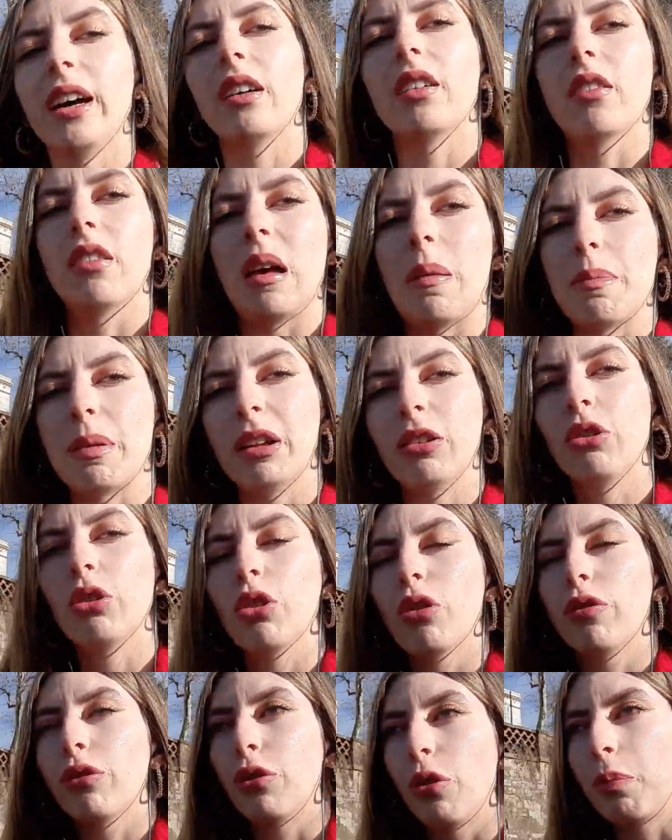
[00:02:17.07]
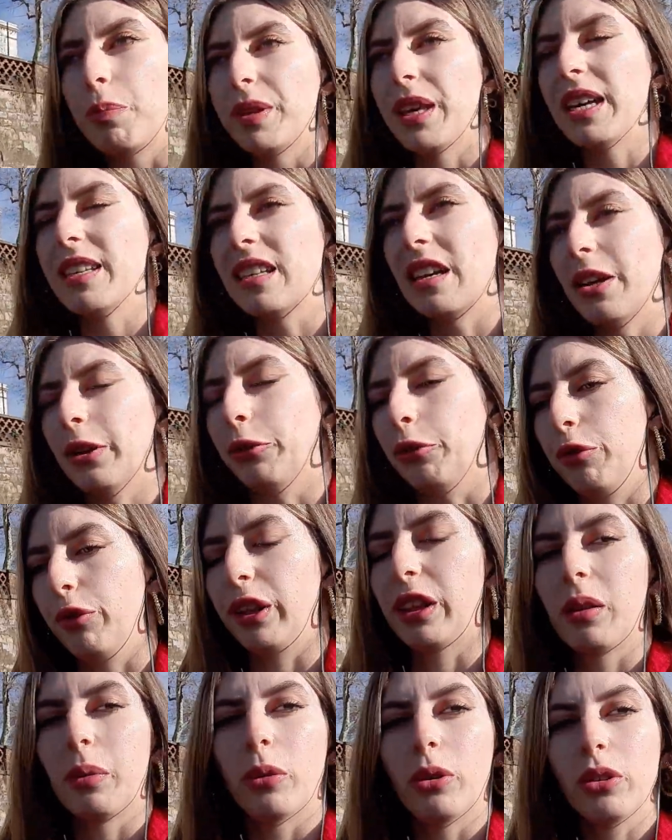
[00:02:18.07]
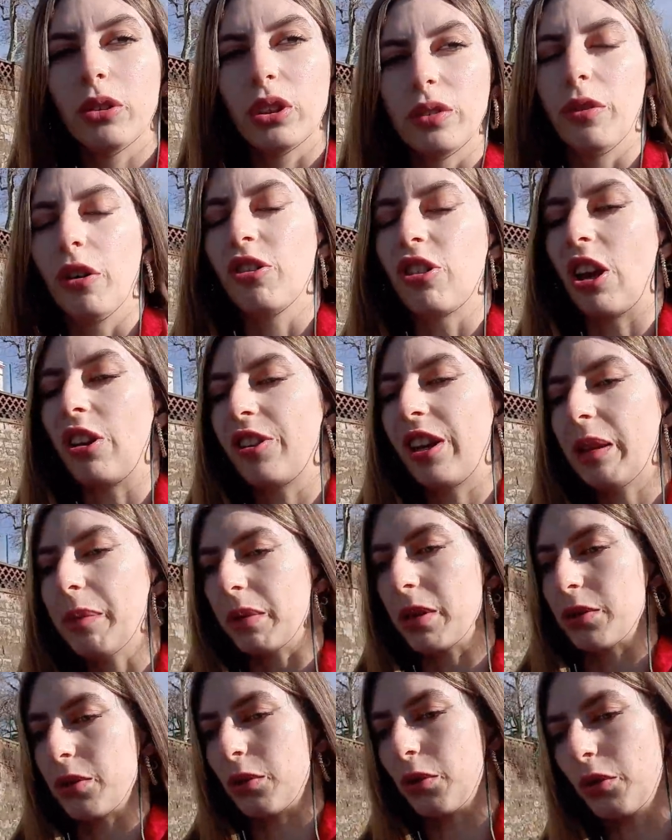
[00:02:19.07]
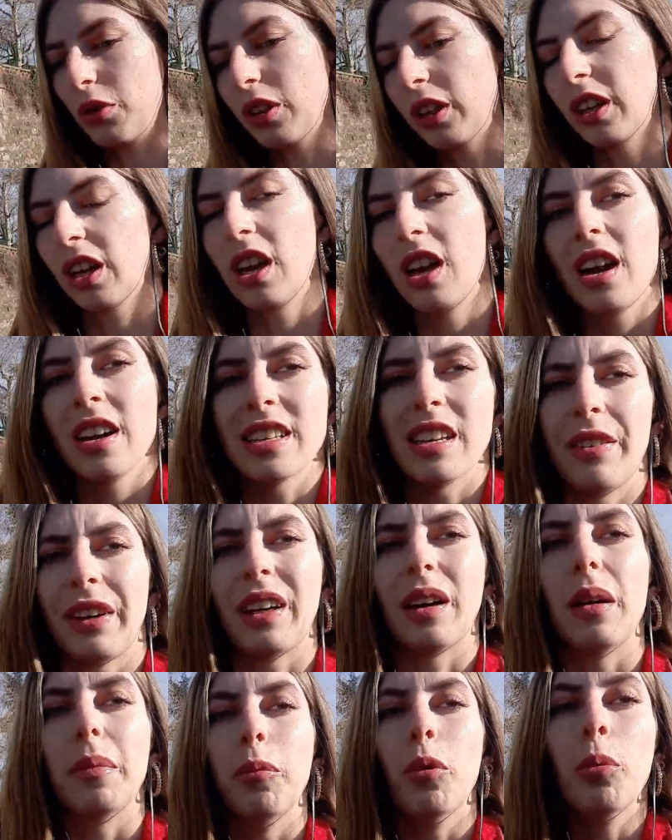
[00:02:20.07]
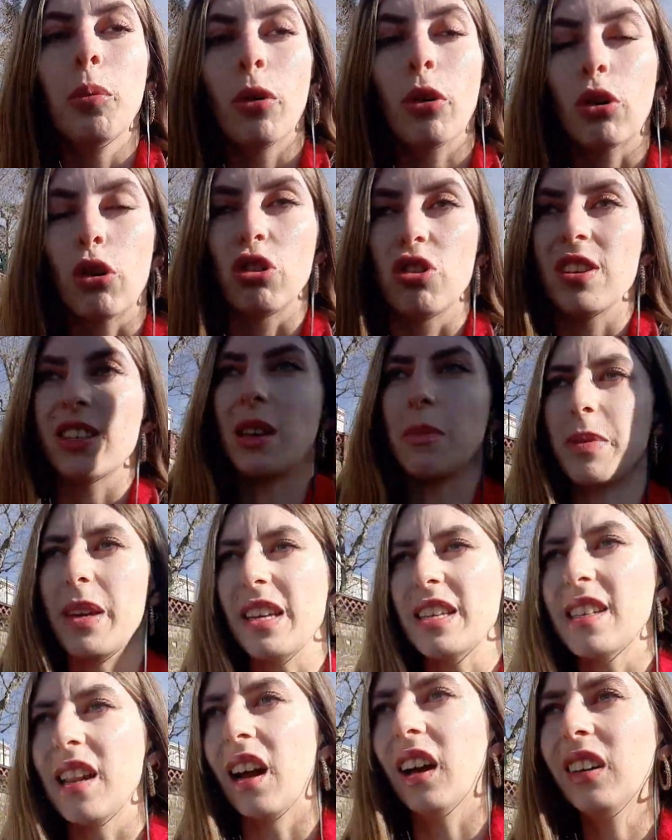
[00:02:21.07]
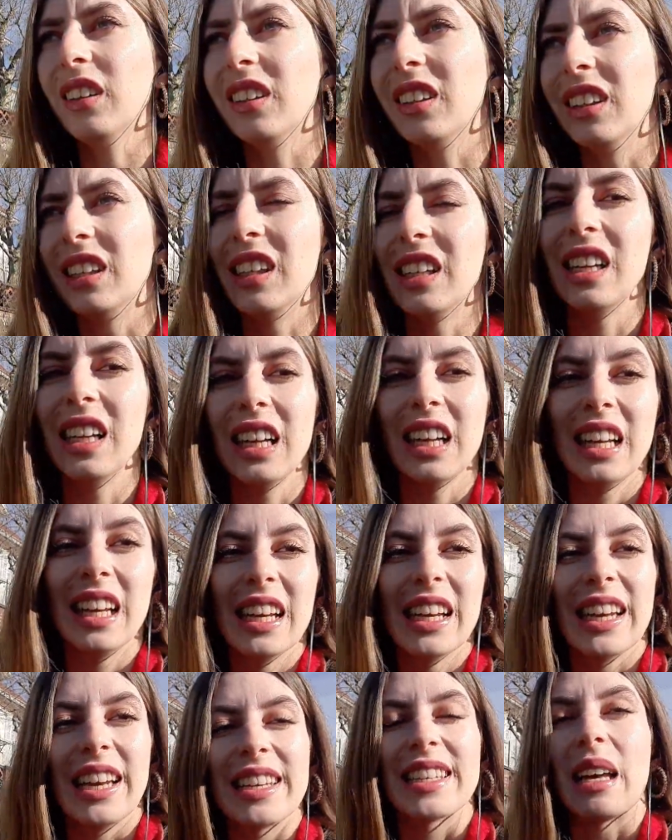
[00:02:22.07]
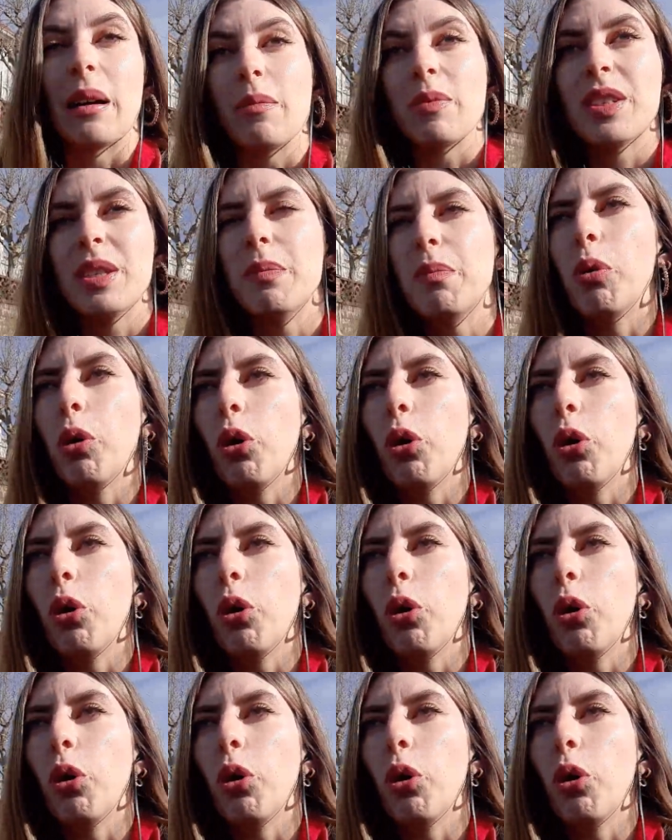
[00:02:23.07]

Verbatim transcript: il y a plein de, pièces d'ailleurs, de vêtements qu'il faut que j'achète parce que ça fait quand même un moment que j'ai ces pièces-là. C'est un petit peu